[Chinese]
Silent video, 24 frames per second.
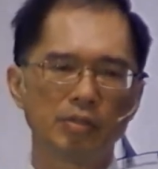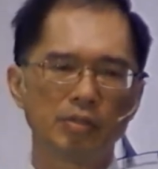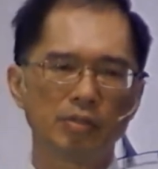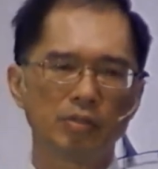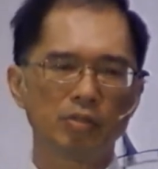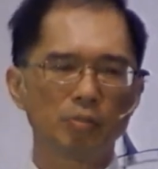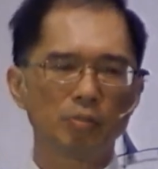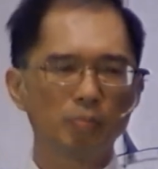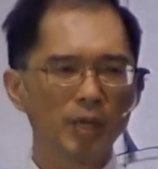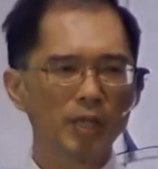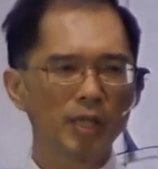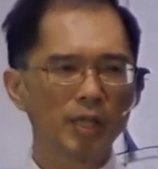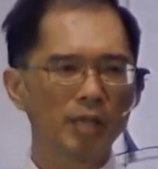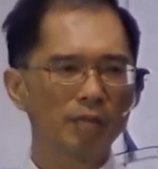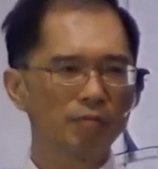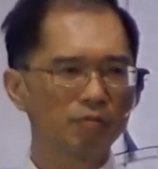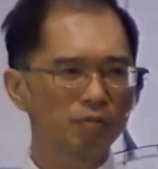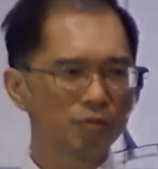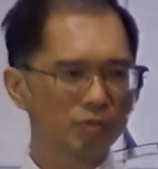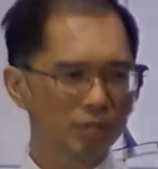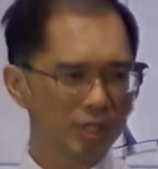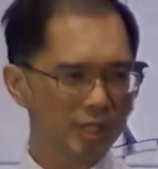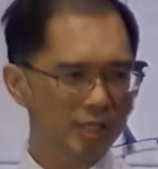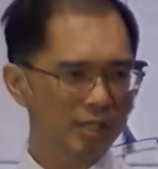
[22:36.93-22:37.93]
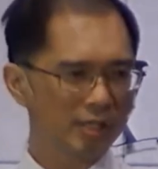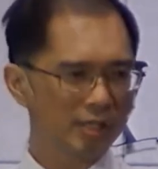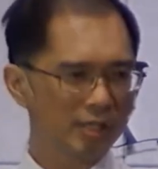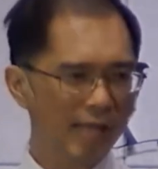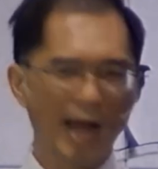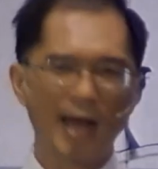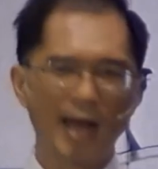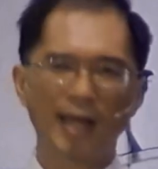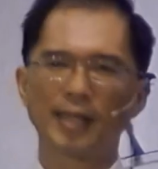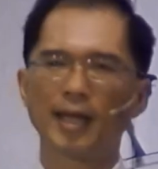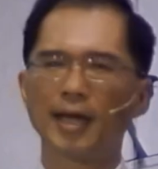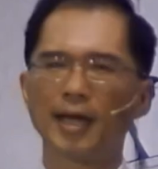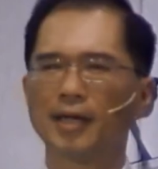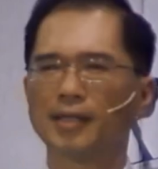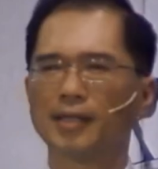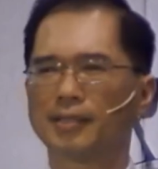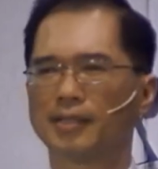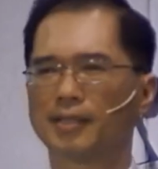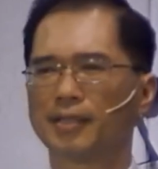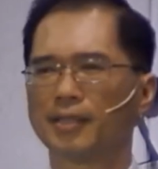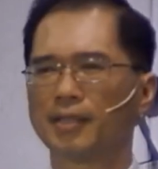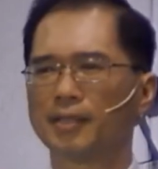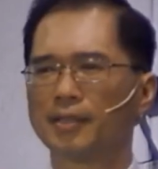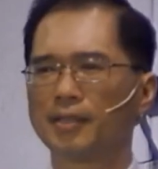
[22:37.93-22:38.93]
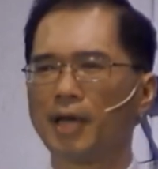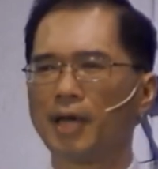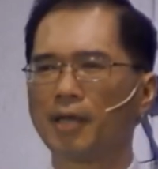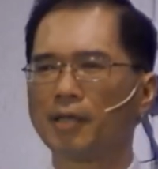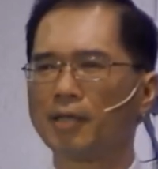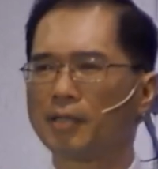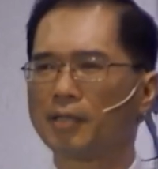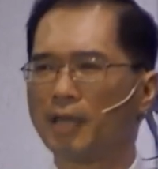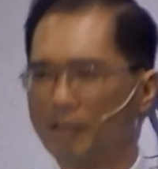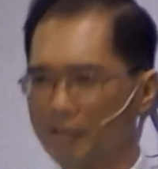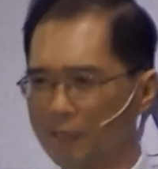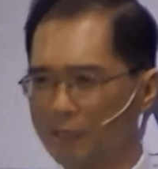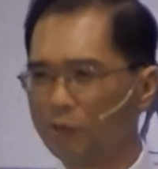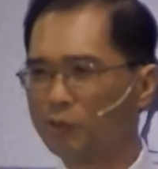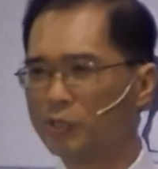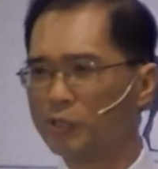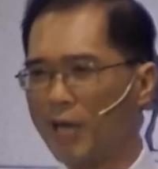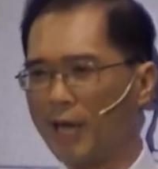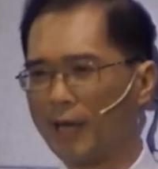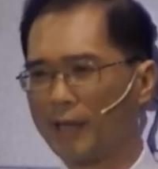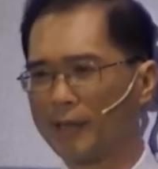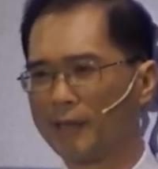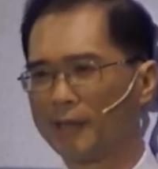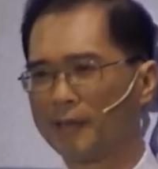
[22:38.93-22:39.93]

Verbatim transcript: 是被他的父亲打他，打到他流产，